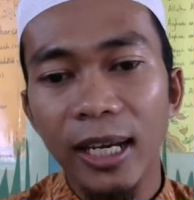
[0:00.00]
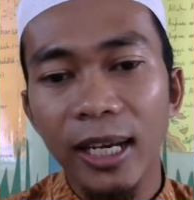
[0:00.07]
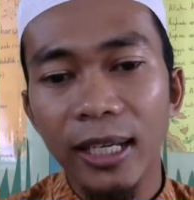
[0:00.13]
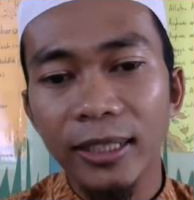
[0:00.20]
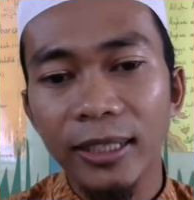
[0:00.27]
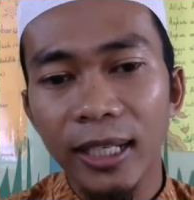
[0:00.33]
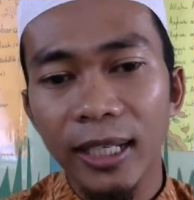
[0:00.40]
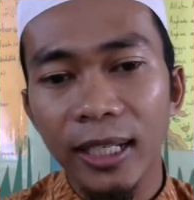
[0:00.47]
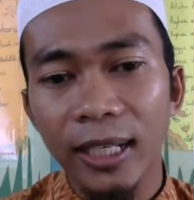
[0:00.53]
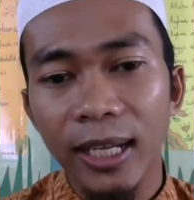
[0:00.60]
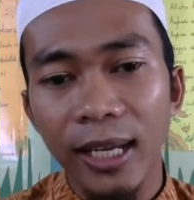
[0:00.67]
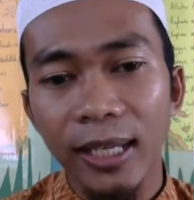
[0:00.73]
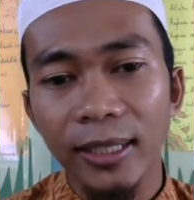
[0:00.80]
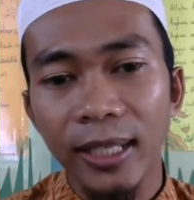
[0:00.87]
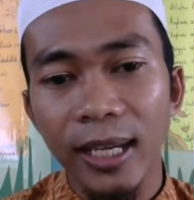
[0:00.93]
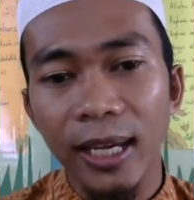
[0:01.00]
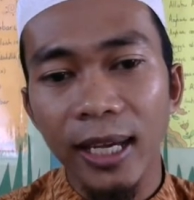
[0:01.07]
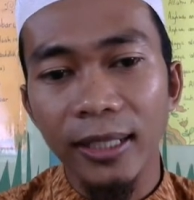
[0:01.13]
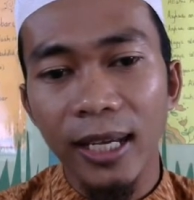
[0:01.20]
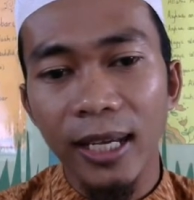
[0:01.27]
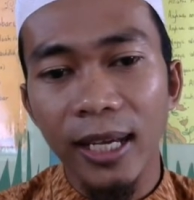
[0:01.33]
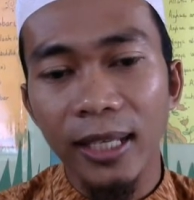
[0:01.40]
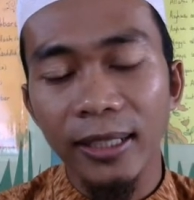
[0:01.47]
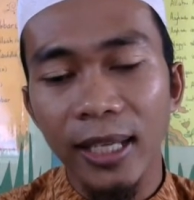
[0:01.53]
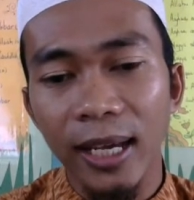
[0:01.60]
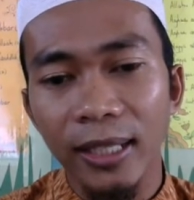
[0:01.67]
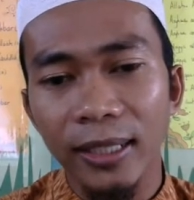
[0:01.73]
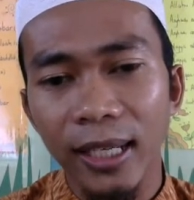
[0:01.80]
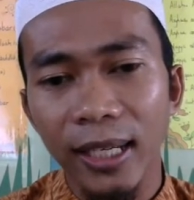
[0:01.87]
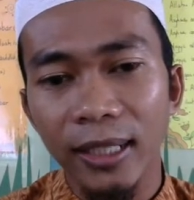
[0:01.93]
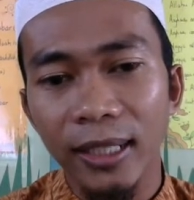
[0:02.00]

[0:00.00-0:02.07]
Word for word: haza, haza, haza, haza, haza.